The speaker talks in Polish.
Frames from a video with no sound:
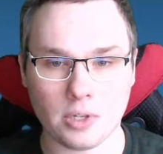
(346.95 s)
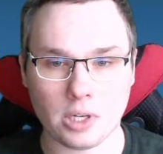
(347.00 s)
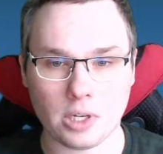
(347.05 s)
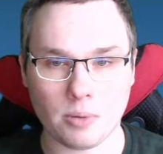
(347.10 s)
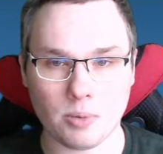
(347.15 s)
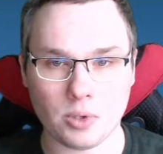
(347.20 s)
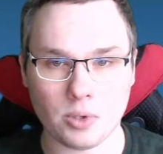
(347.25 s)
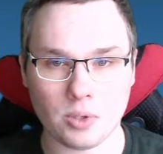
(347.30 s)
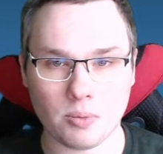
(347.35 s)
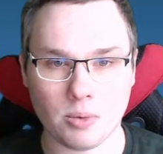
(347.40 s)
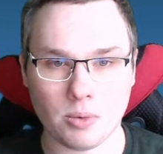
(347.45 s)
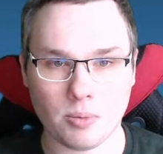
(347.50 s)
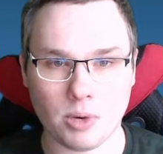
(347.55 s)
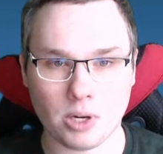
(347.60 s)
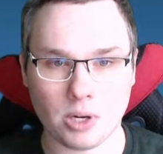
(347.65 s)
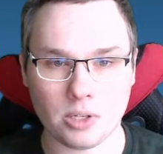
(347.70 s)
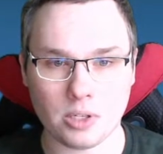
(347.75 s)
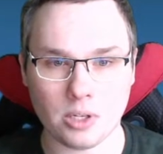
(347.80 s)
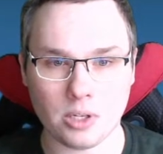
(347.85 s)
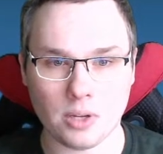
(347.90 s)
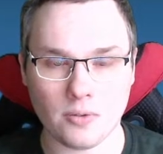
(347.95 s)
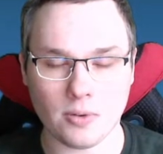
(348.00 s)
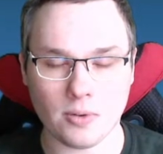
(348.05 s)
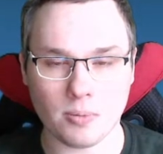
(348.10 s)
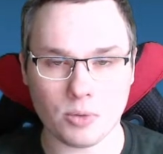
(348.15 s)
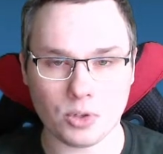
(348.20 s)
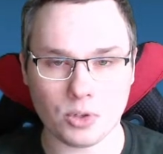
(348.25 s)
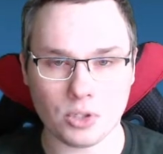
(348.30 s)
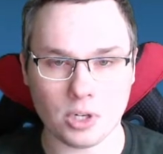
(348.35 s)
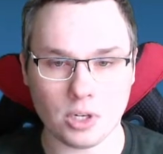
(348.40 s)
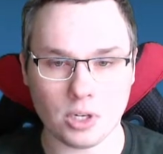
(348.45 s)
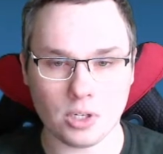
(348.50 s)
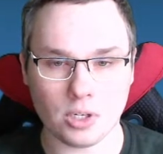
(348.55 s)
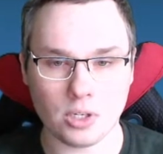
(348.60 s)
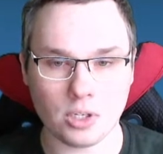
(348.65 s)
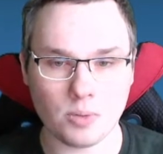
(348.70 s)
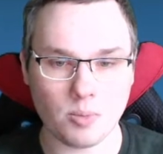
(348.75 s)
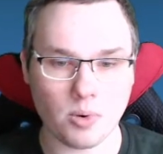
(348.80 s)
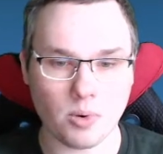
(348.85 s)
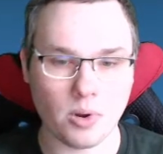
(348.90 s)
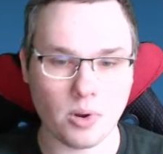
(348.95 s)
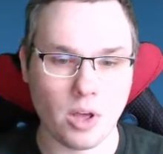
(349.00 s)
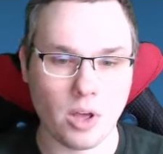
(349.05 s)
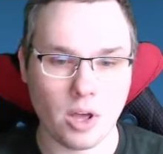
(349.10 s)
albo sobie bardziej, nie wiem, oszczędzić, bo,